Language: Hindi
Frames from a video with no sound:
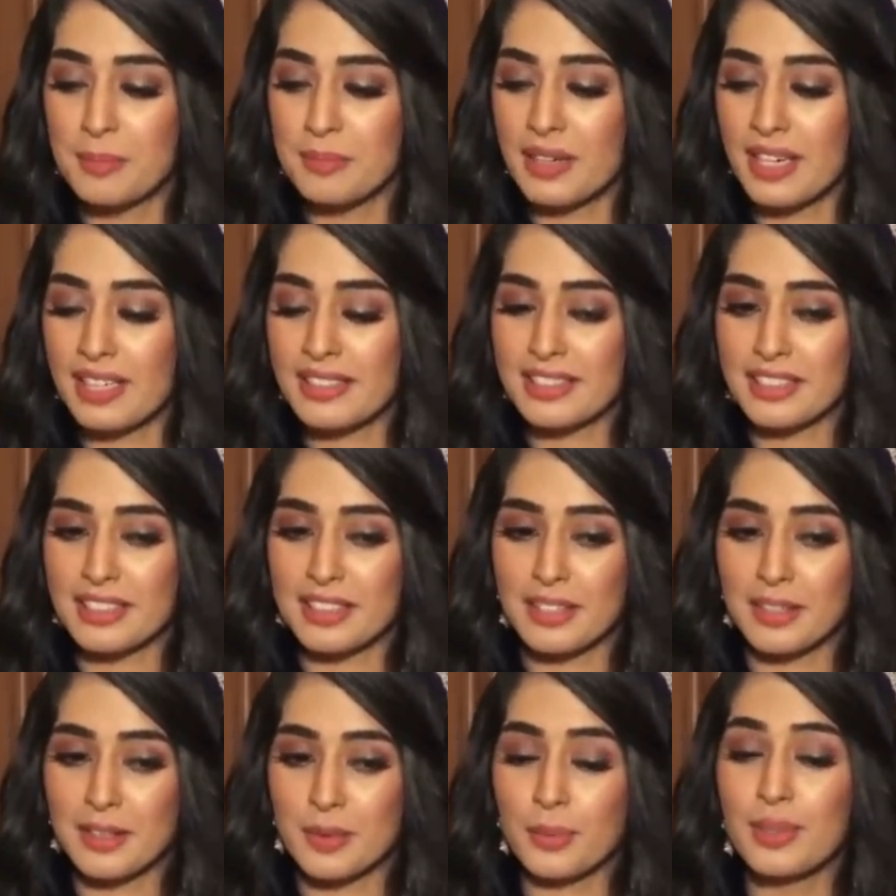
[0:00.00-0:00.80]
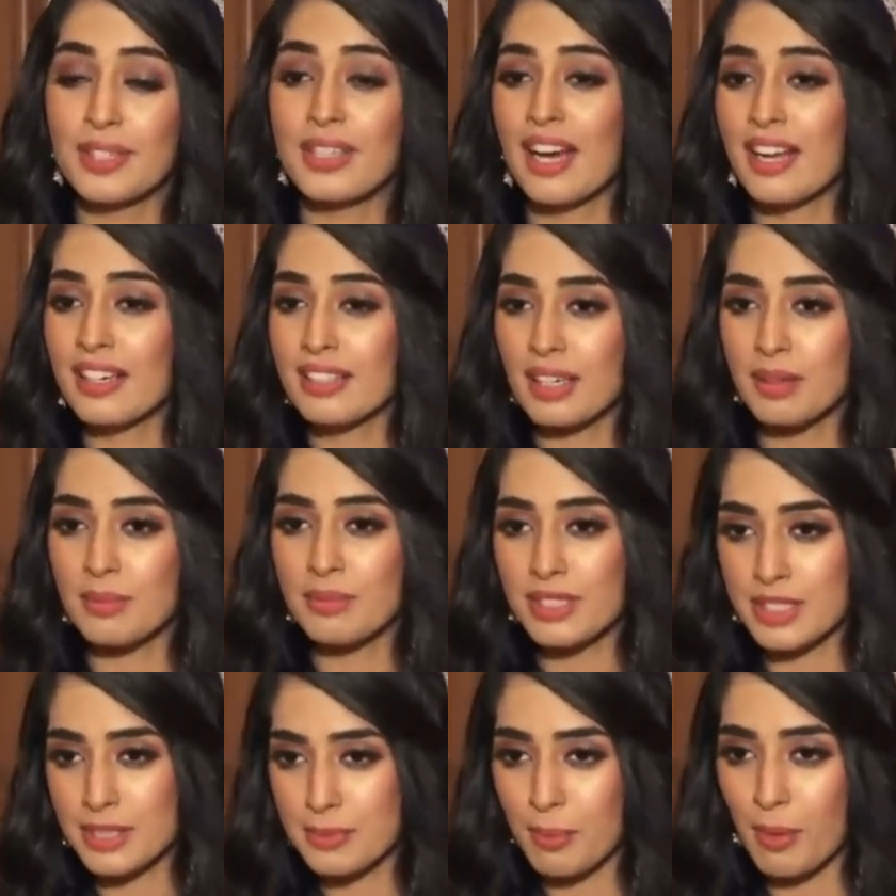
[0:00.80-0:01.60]
बट विद दैट
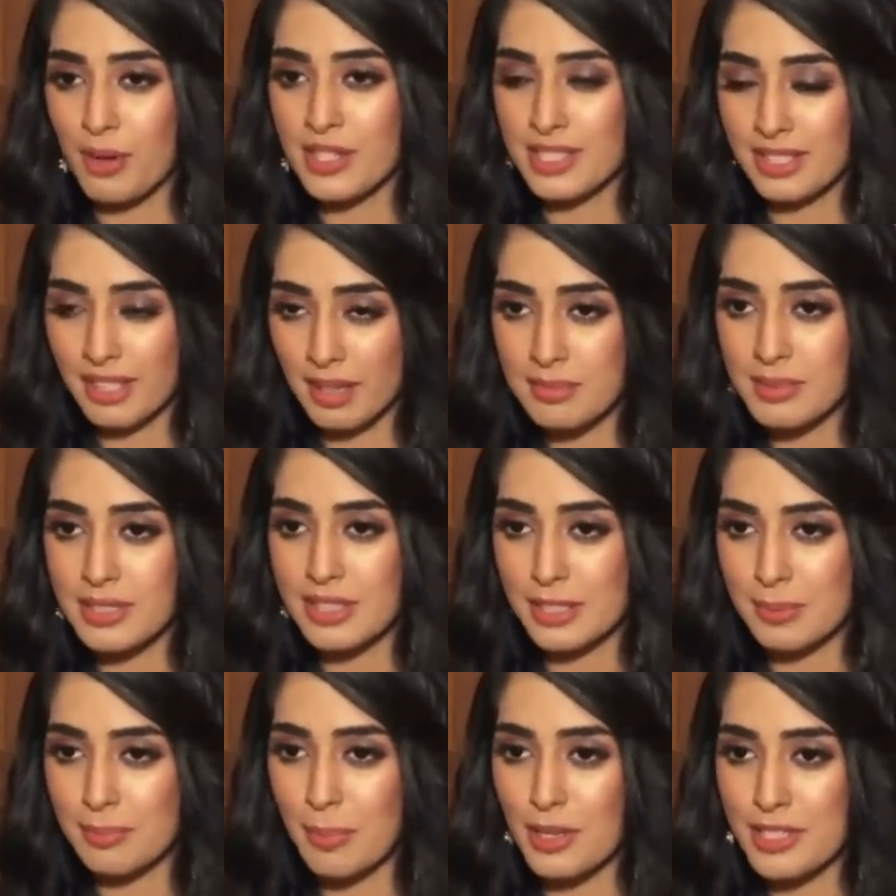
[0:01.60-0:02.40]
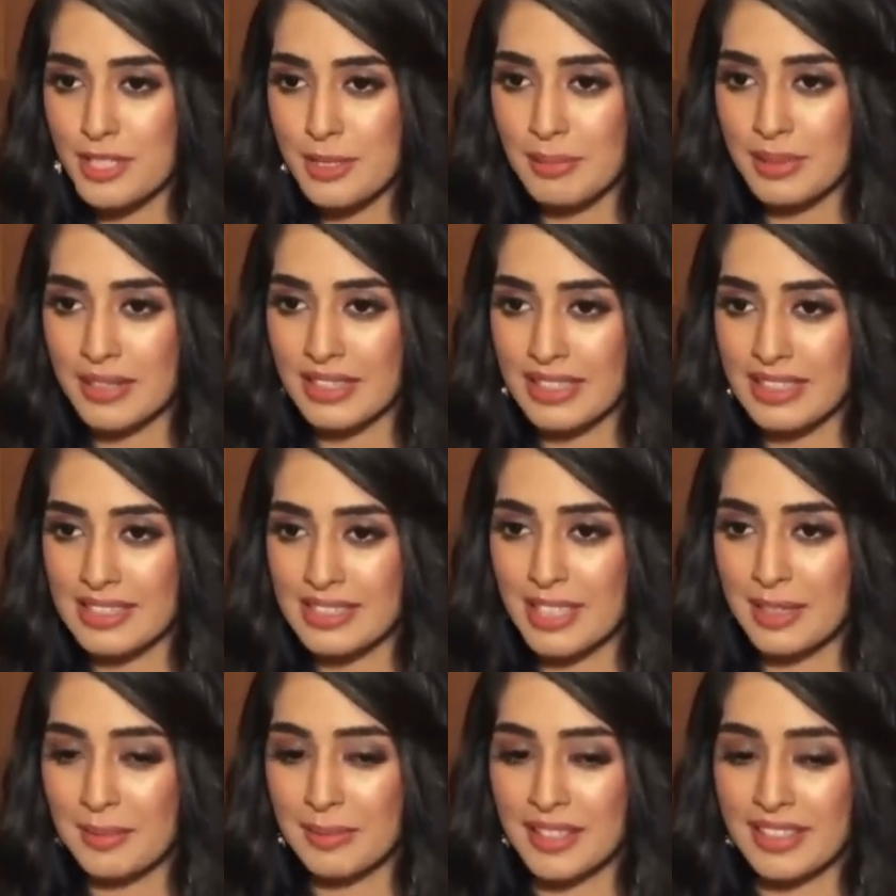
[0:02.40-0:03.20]
कम रिस्पॉन्स कम्स
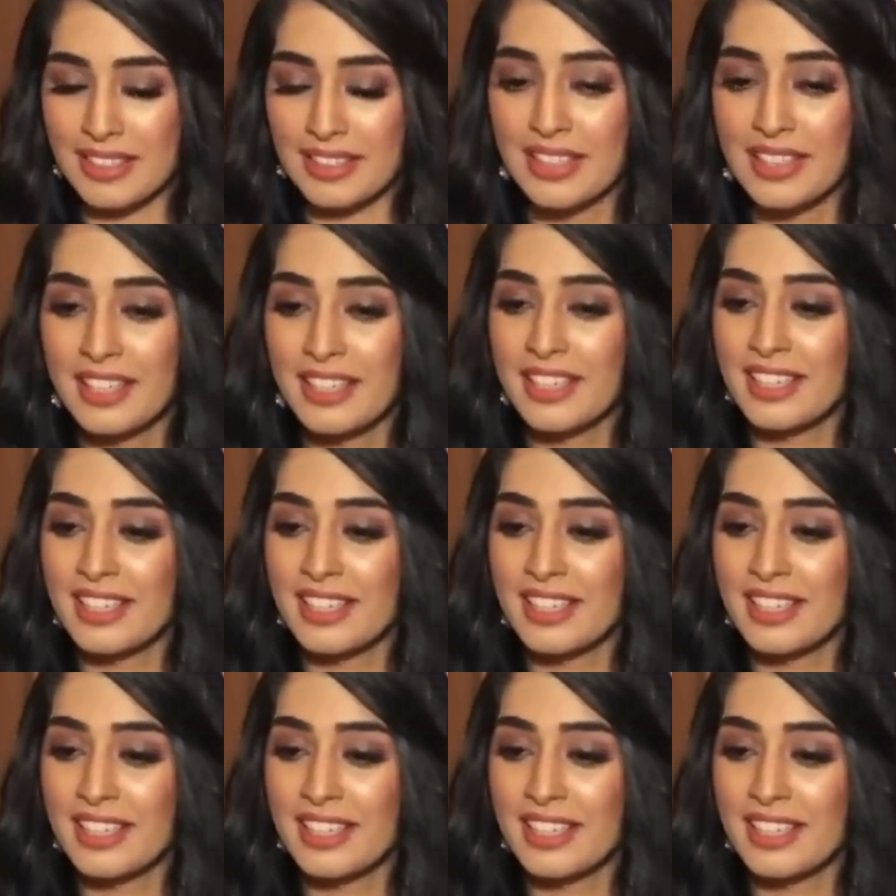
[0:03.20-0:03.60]
रिस्पॉन्सिबिलिटीज़ आई मीन